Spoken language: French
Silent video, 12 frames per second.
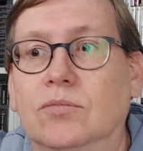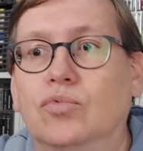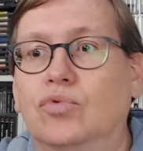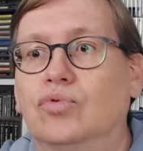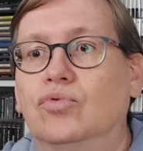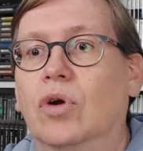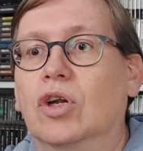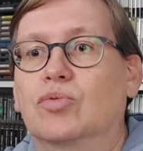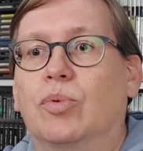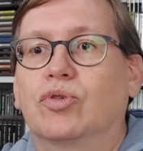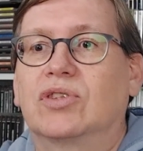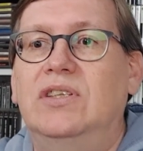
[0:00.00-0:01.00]
Donc voilà, je
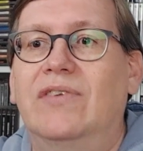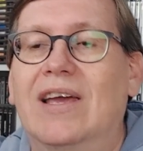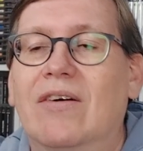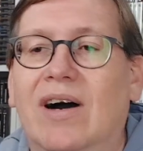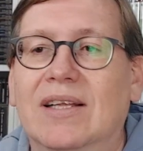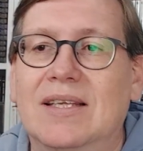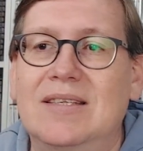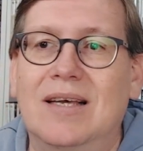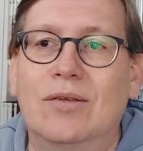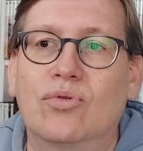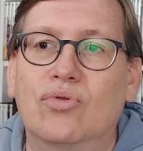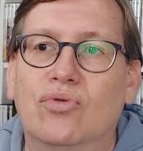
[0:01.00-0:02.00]
pense qu'il va y avoir des
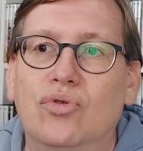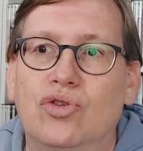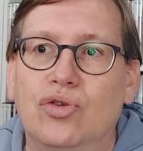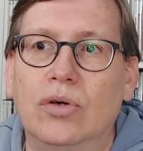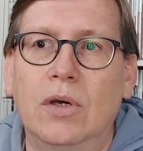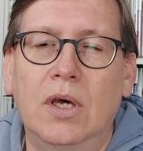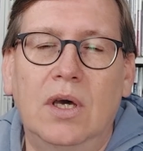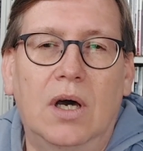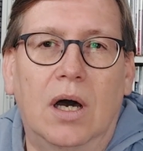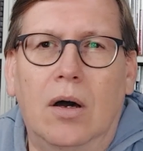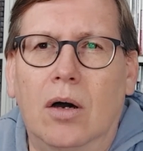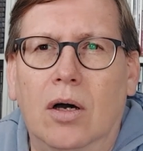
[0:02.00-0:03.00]
annonces de jeux,
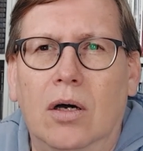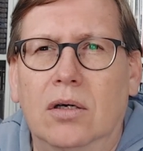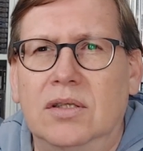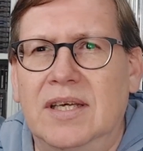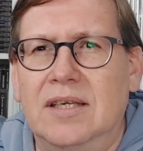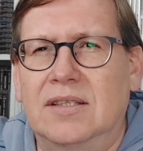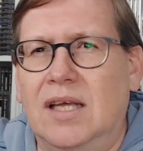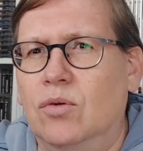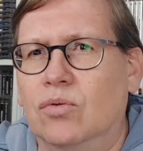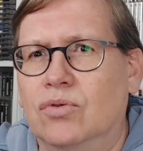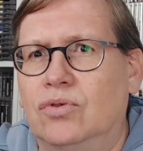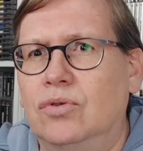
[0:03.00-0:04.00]
des
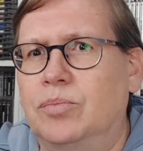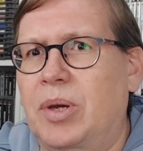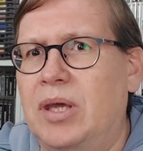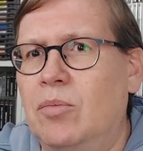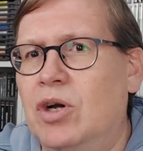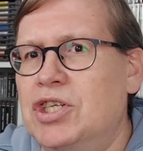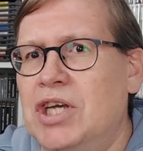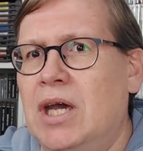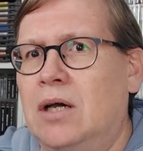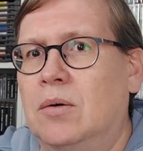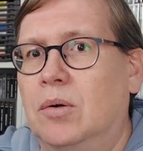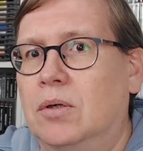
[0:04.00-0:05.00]
annonces de prix moins
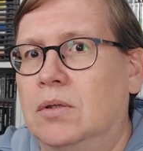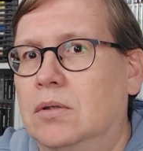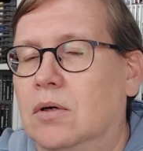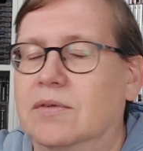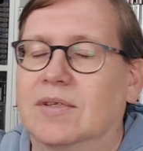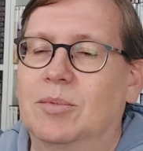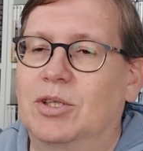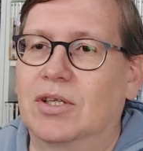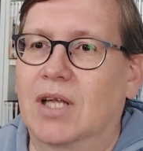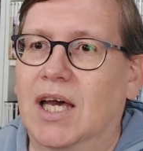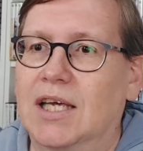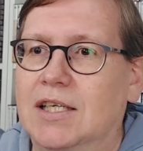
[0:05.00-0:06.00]
cher. non, ça
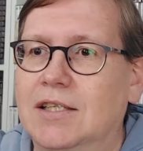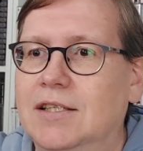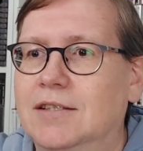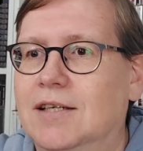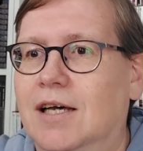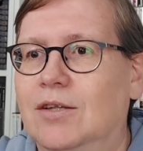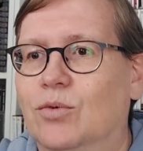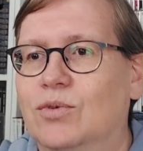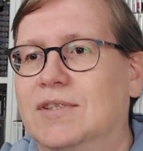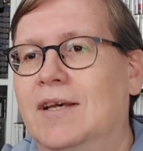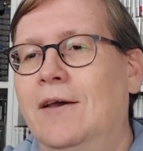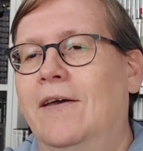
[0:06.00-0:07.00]
m'étonnerait qu'ils
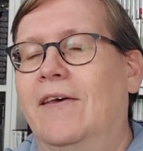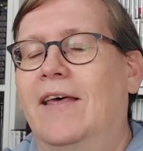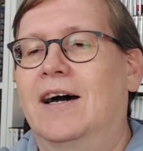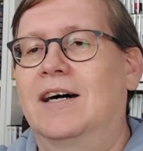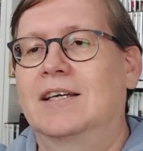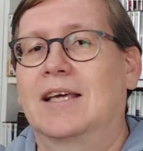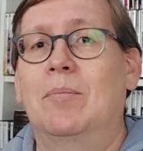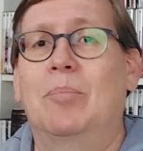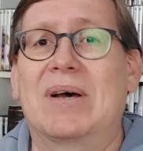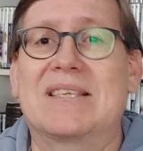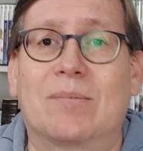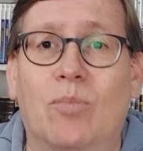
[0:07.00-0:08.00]
annoncent un Game
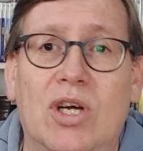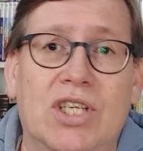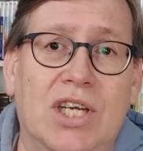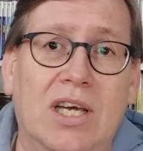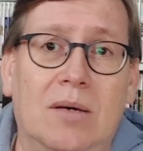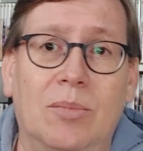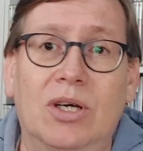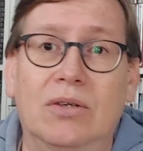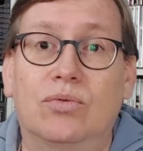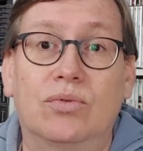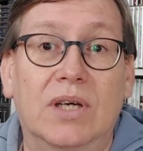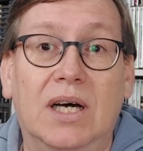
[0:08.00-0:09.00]
Pass moins cher, mais en
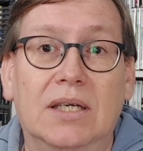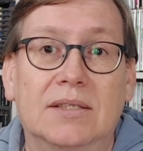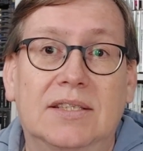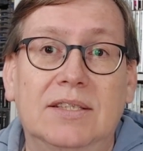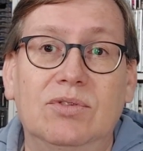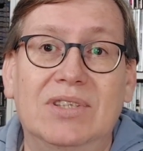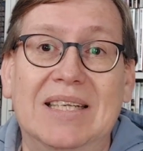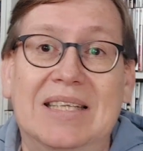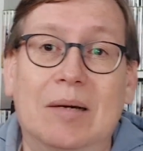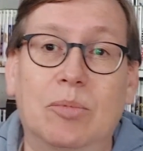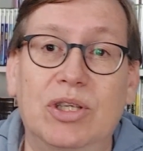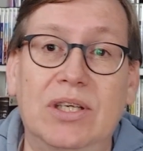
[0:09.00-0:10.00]
tout cas, si vous êtes
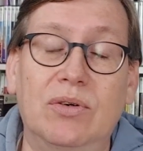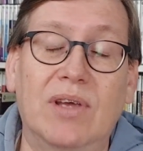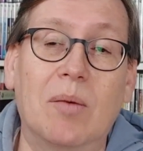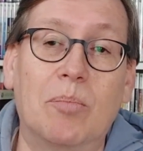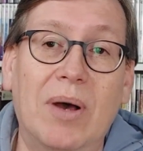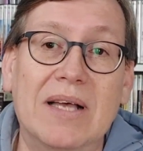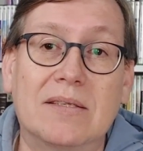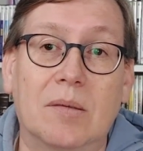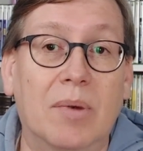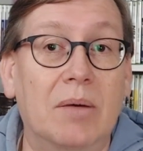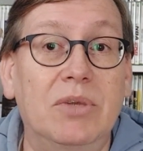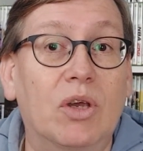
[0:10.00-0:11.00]
abonné au Game Pass, eh
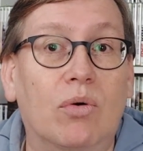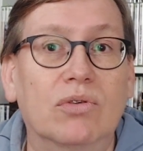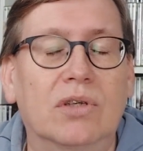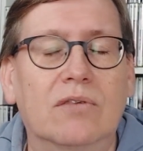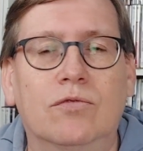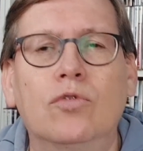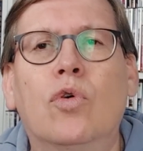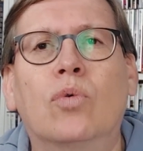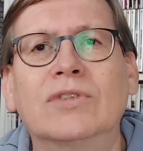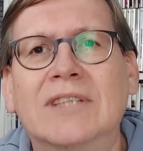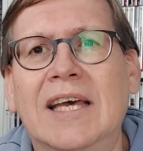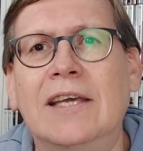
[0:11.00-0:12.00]
ben, Microsoft vous
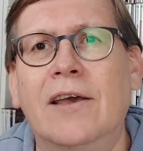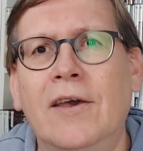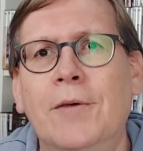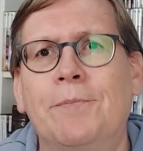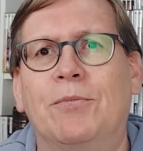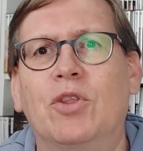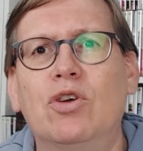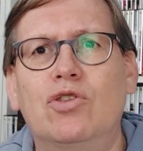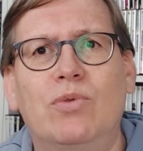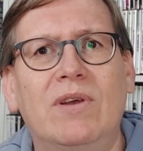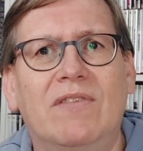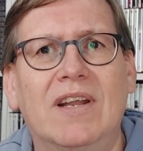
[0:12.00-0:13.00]
conseille de
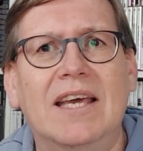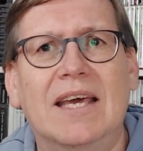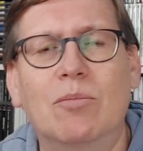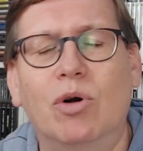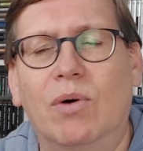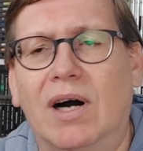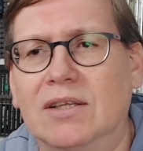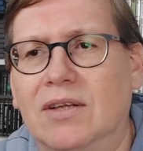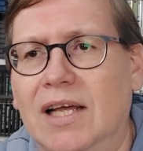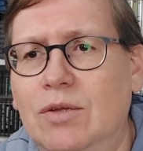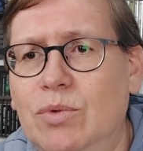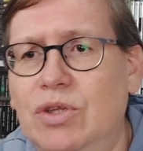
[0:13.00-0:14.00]
suivre les Game Awards dans
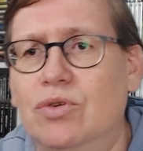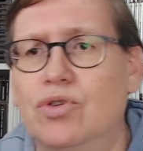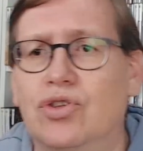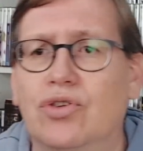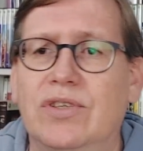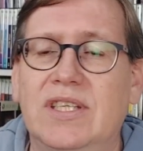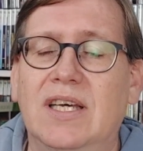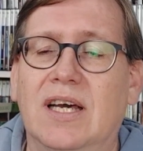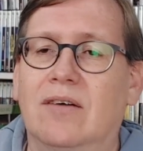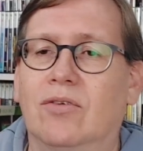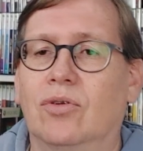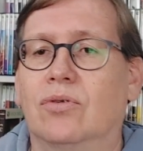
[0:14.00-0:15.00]
la nuit de jeudi
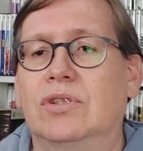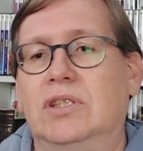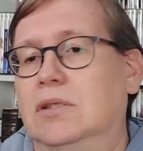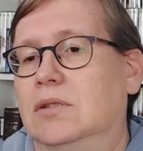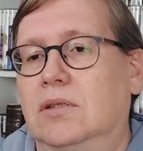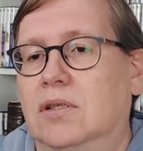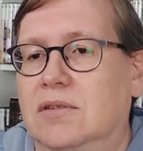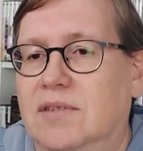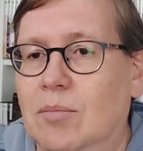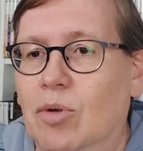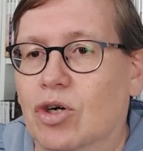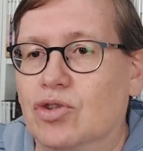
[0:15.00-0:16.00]
à vendredi. Ah,
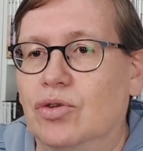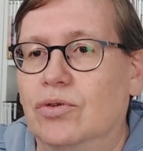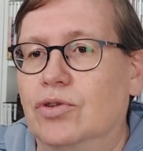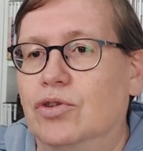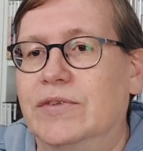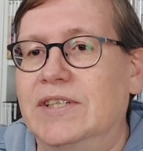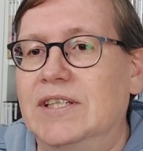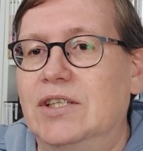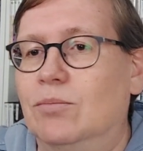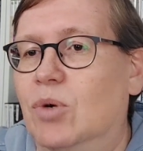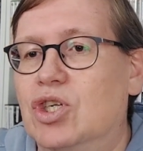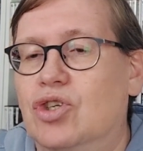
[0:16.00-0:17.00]
c'est mort, je, vais
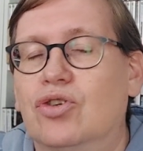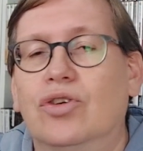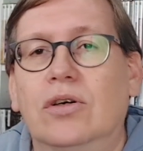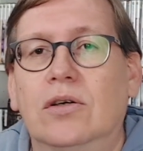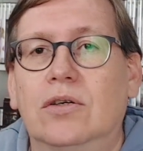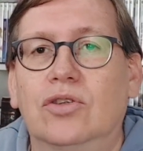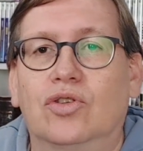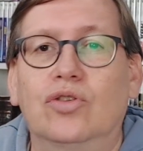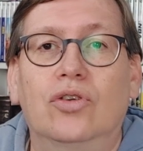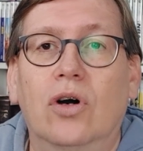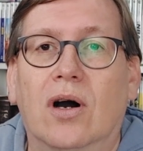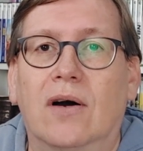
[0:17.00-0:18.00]
moi je, je
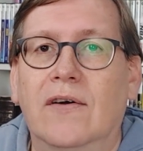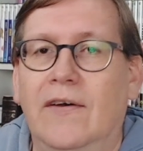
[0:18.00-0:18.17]
dors.